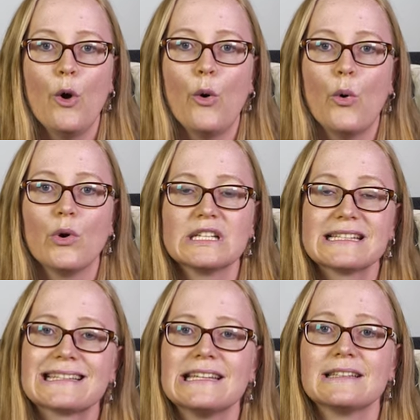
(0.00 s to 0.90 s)
Und
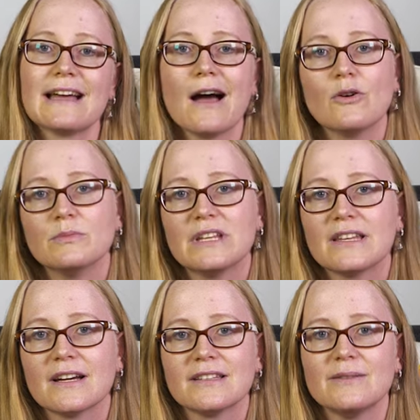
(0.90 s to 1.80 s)
es geht darum, je
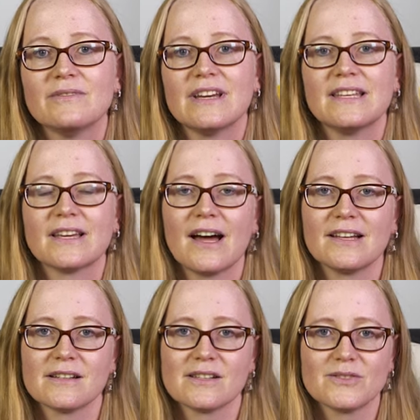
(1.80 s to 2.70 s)
nachdem, welche
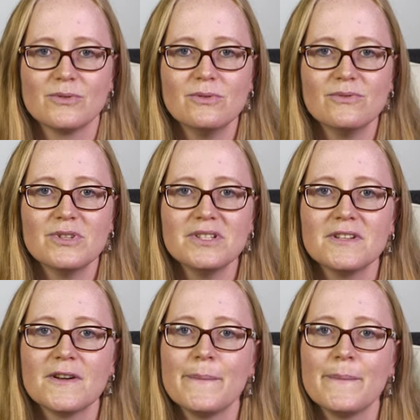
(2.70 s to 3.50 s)
Karte gezogen wird,